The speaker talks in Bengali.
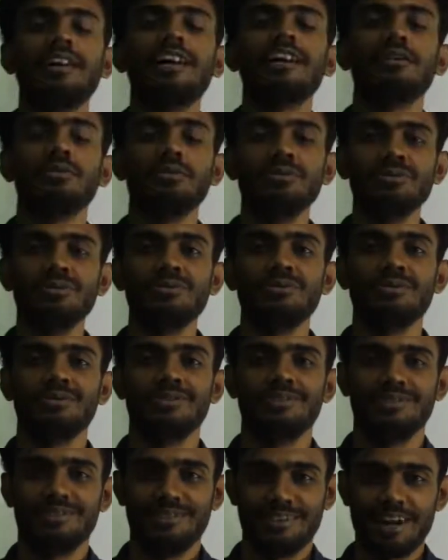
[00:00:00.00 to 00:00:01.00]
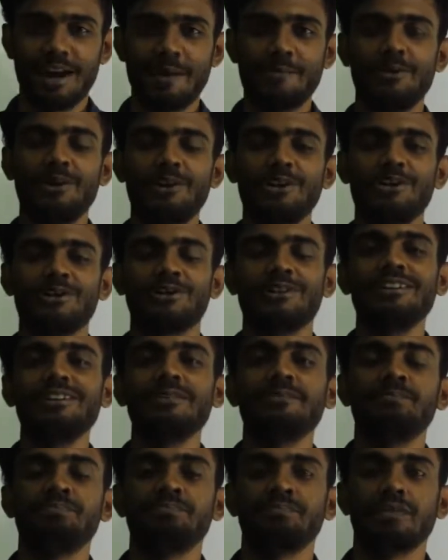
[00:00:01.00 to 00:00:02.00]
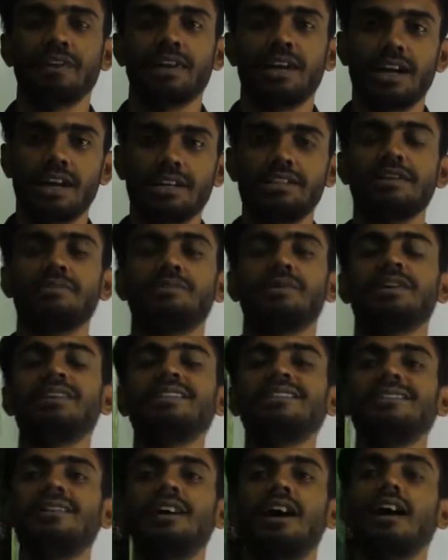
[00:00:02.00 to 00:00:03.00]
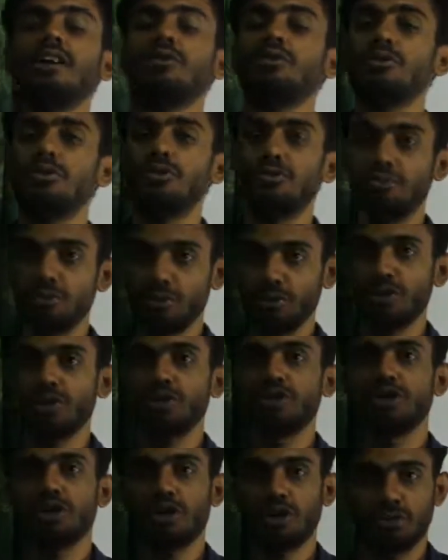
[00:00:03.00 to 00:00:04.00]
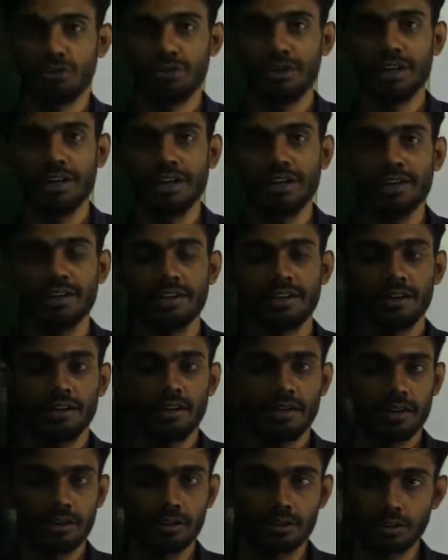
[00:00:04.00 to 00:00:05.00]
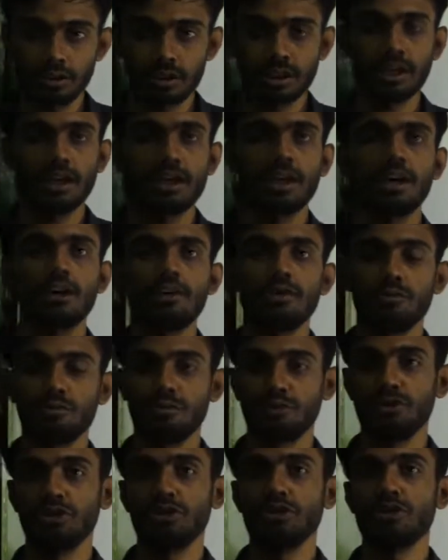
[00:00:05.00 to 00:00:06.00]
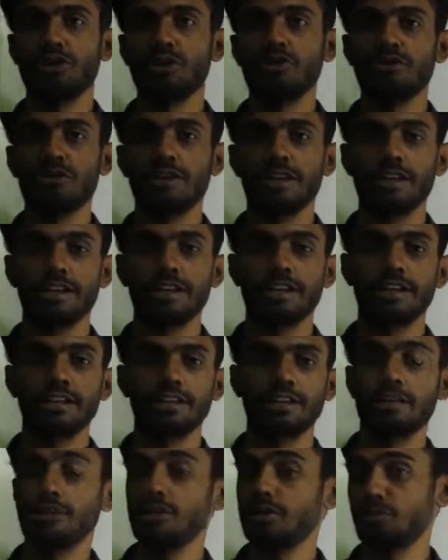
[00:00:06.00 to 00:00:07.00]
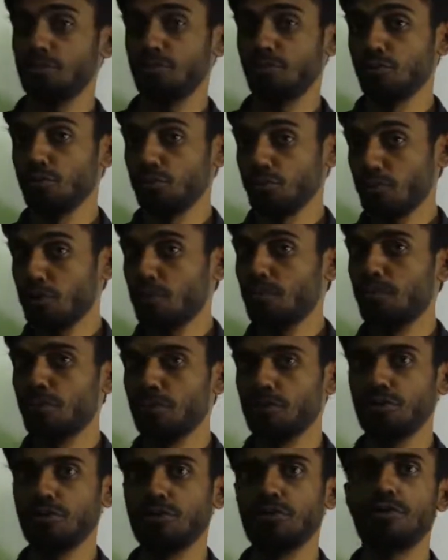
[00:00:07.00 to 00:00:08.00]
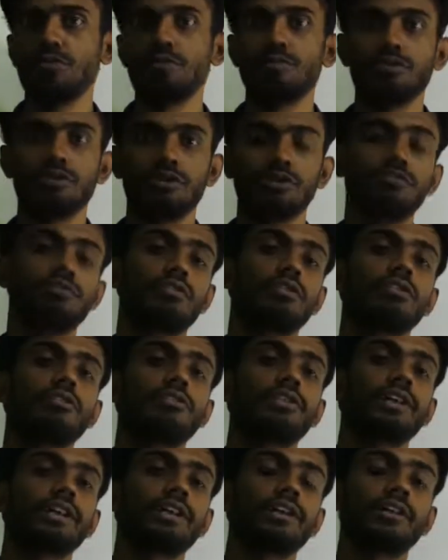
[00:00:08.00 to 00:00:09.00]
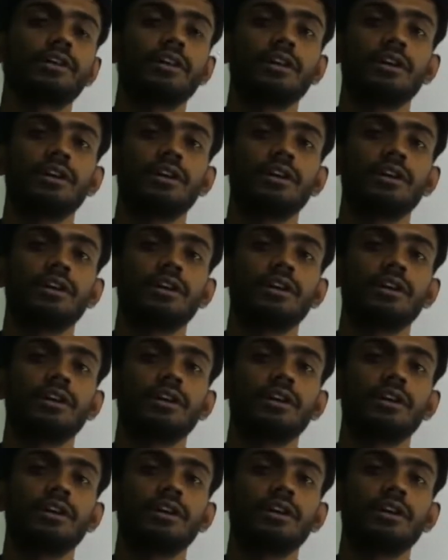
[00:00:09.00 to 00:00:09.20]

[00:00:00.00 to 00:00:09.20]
হ্যালো আমি মালিক রায় আজ আমরা আলোর প্রতিসরণে তথা আলোর প্রতিসরণের ক্ষেত্রে পূর্ণ অভ্যন্তরীণ প্রতিফলনের